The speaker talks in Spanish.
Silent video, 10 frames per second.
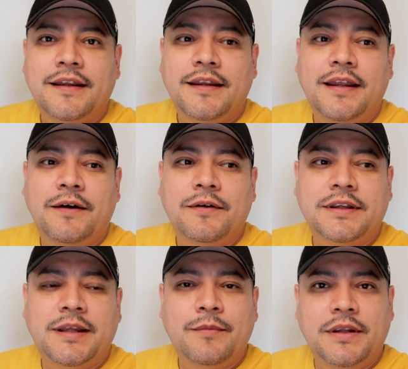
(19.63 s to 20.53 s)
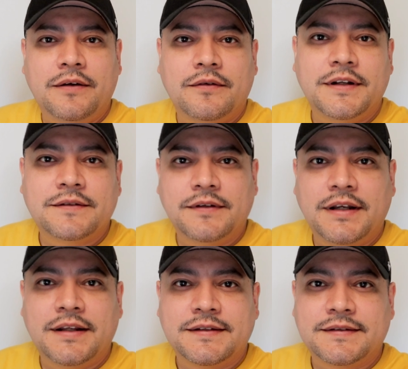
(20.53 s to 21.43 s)
Y ahora también con esto de
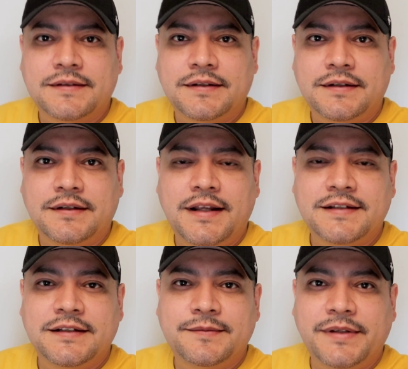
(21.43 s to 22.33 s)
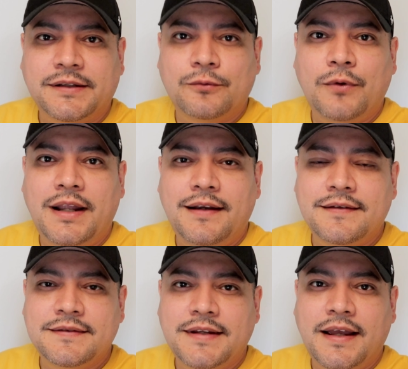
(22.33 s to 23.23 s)
las clases
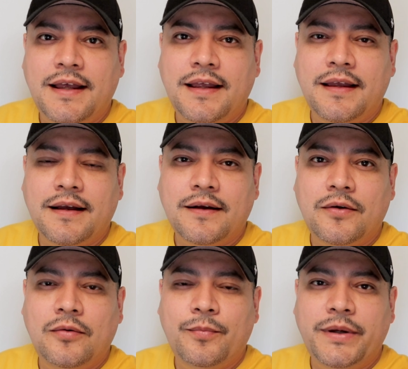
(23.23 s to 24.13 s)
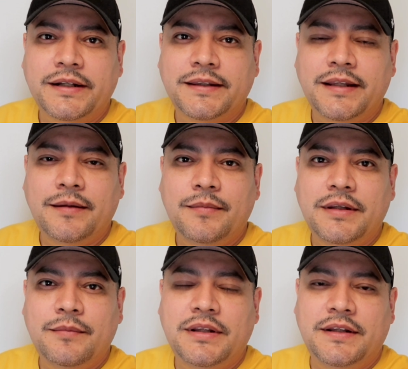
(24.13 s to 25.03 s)
virtuales ya compartí
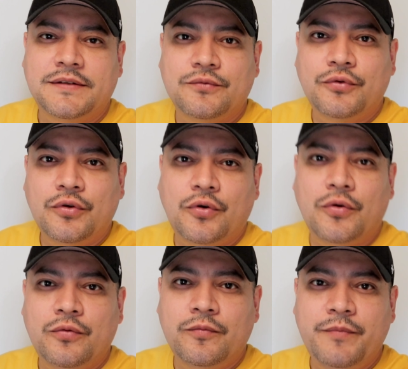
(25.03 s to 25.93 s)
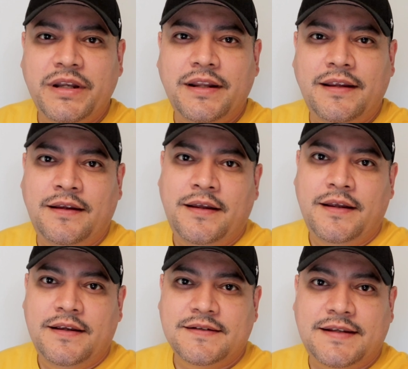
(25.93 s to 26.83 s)
mi mini estudio con un mini
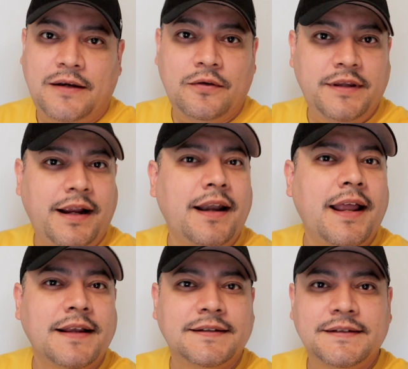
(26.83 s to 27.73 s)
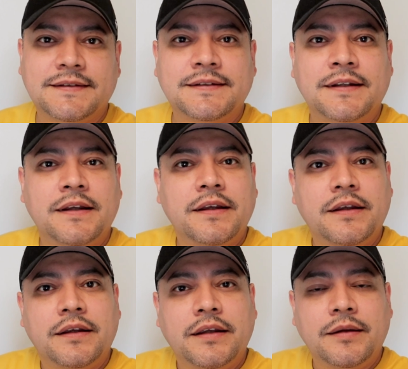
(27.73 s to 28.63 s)
salón de clases
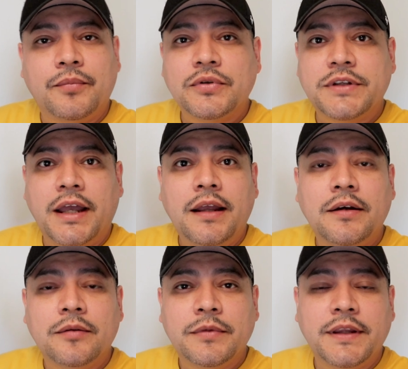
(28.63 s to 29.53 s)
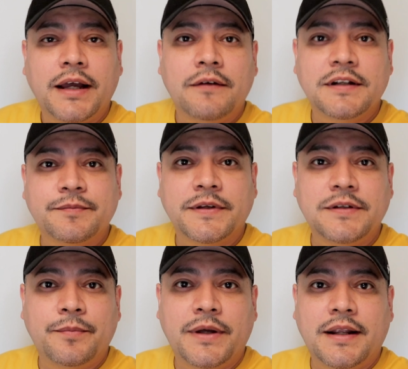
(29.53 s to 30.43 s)
y pues ya no me dejaron
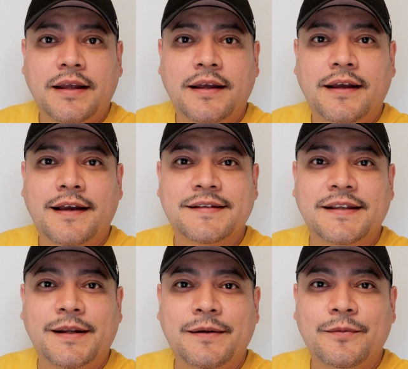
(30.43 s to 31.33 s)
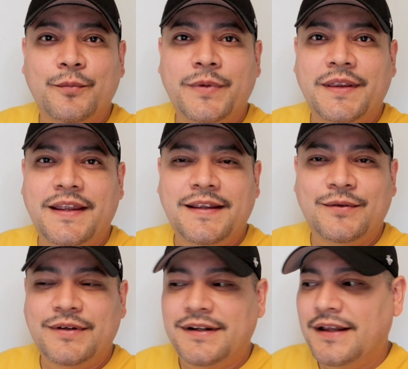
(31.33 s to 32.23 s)
espacio para hacer un
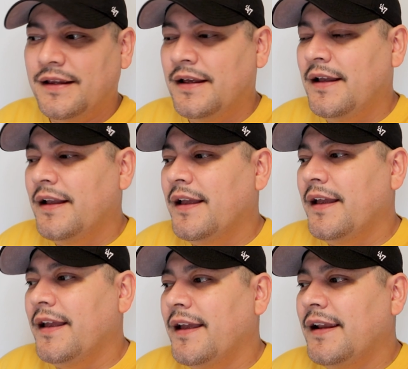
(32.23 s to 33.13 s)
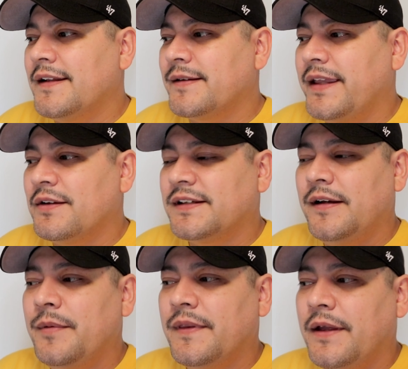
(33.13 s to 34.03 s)
videíto ni nada eh, les quiero hacer
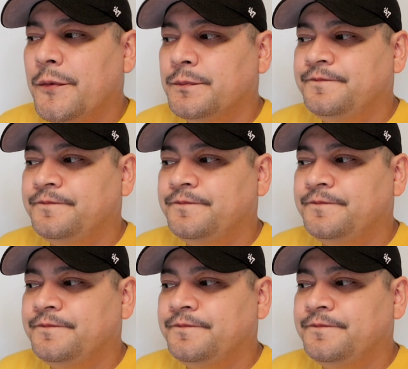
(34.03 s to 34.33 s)
el video